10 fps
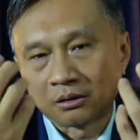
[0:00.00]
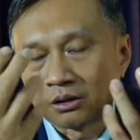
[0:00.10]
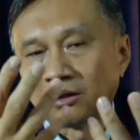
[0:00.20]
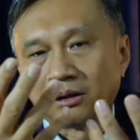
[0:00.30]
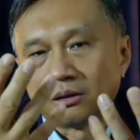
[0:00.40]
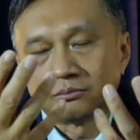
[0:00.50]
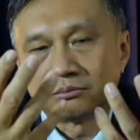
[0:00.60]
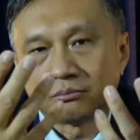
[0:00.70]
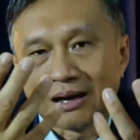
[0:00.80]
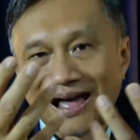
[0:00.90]
ก็
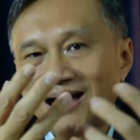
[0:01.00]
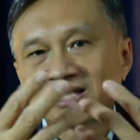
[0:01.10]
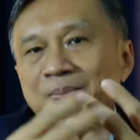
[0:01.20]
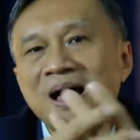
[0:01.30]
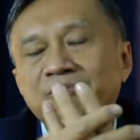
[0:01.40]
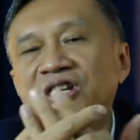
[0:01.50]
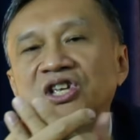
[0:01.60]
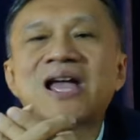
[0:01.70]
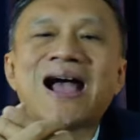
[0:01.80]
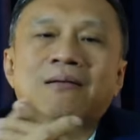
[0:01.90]
หาสภาพ
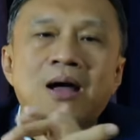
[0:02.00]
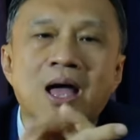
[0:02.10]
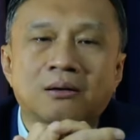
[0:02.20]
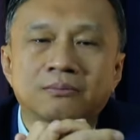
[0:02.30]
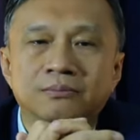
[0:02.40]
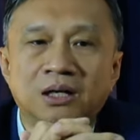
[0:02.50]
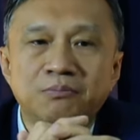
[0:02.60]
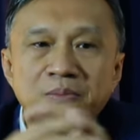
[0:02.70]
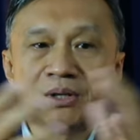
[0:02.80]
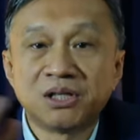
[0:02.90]
ดีๆ ยากมากดังนั้น
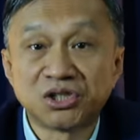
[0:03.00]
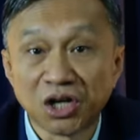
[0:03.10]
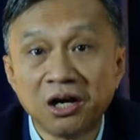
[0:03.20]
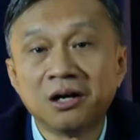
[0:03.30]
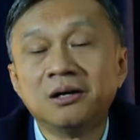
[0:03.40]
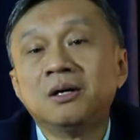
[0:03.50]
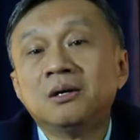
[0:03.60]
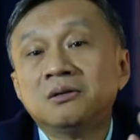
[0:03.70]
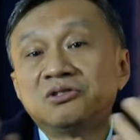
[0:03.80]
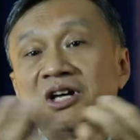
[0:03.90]
เพื่อนเมื่อที่เจอ
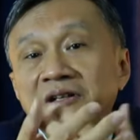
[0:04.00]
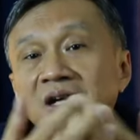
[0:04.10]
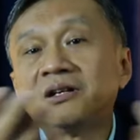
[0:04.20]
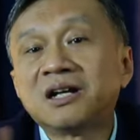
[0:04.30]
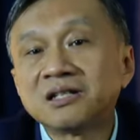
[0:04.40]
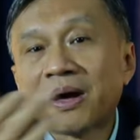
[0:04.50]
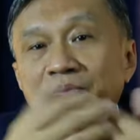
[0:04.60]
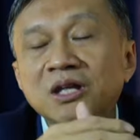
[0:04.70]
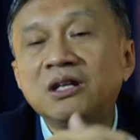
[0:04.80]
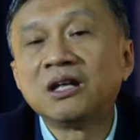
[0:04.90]
เจนหนึ่งในสภาพ
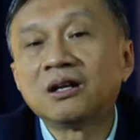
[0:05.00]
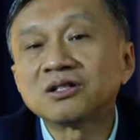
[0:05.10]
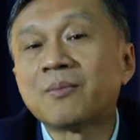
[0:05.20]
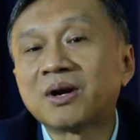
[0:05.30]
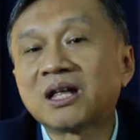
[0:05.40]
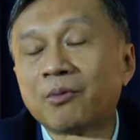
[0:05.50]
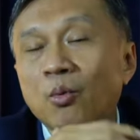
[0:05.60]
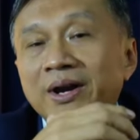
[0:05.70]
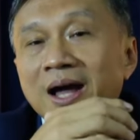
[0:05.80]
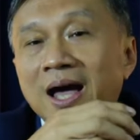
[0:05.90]
ดี ๆ แล้วสามารถเก็บเอา
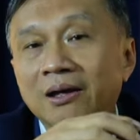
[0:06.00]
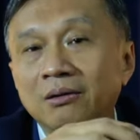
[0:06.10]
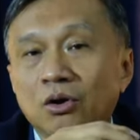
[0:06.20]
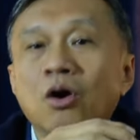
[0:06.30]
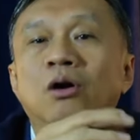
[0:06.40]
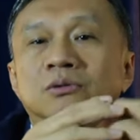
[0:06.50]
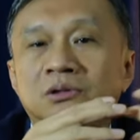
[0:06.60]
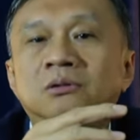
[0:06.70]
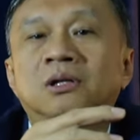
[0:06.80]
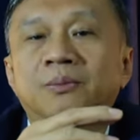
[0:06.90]
ไว้ได้ ก็
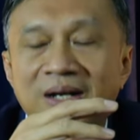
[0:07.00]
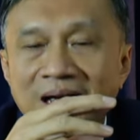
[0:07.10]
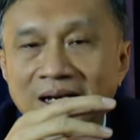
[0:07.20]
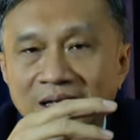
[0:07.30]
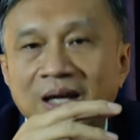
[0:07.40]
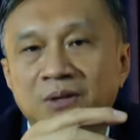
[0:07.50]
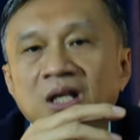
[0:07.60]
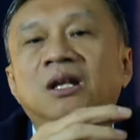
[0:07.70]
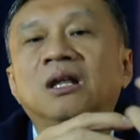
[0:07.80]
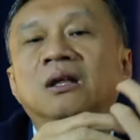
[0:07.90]
ถือเป็นการเก็บ
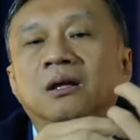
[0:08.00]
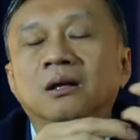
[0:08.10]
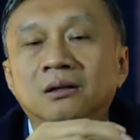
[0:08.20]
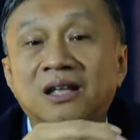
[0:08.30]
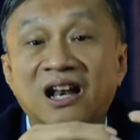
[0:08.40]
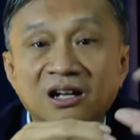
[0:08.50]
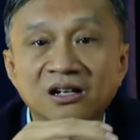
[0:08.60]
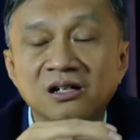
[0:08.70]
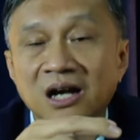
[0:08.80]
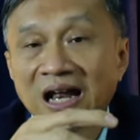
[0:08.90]
ที่ดี แต่นั่นก็
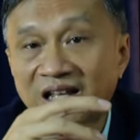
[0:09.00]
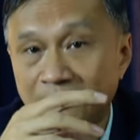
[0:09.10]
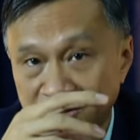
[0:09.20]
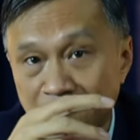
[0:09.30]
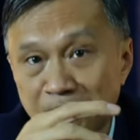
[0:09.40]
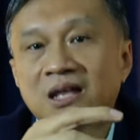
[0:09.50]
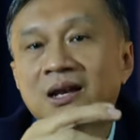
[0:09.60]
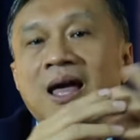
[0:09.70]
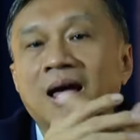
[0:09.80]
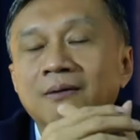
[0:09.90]
คือการเก็บสปีด
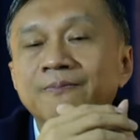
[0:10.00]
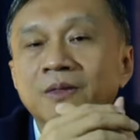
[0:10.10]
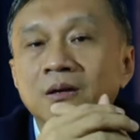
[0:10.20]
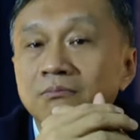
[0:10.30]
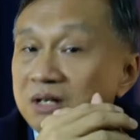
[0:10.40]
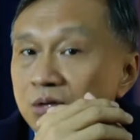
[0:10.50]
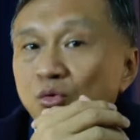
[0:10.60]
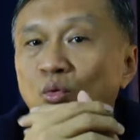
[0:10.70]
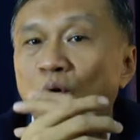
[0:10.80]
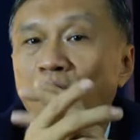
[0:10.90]
นะฮะ ไม่ใช่
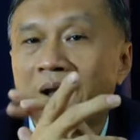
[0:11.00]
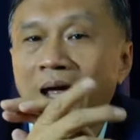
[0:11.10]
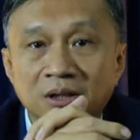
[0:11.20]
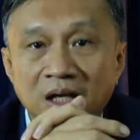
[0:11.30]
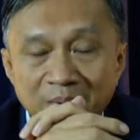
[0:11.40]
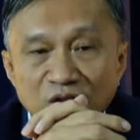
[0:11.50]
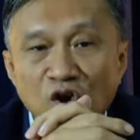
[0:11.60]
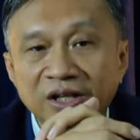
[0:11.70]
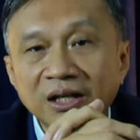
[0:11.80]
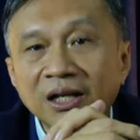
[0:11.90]
มูลวอตละนั่นนี่เป็นตอ
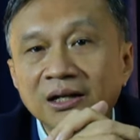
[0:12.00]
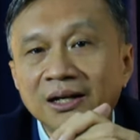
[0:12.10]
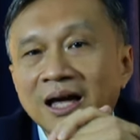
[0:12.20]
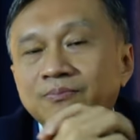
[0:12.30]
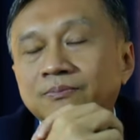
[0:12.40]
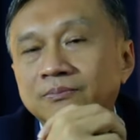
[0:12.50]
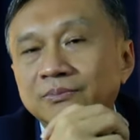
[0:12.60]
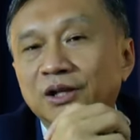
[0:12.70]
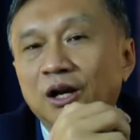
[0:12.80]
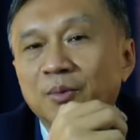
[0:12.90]
นที่ 1 นะครับ
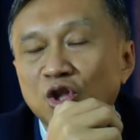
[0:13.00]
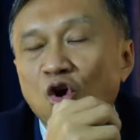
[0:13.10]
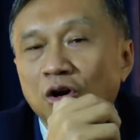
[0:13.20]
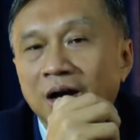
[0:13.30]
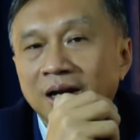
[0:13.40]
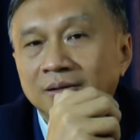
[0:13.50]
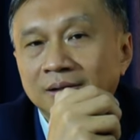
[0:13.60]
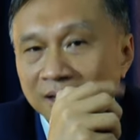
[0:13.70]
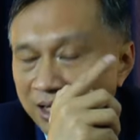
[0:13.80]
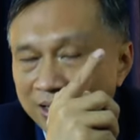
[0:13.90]
เดี๋ยวเรามาต่อกัน
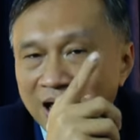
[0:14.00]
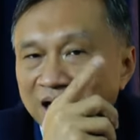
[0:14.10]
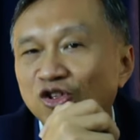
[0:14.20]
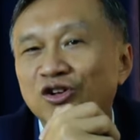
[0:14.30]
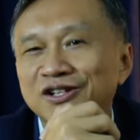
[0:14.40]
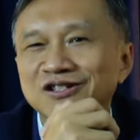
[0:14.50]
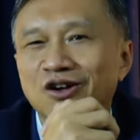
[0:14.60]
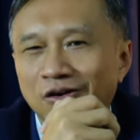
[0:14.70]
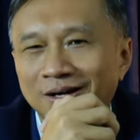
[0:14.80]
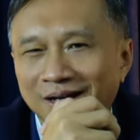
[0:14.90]
ข้างหน้าในตอนที่
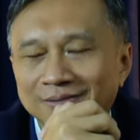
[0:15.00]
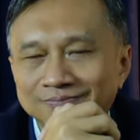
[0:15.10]
2 นะครับ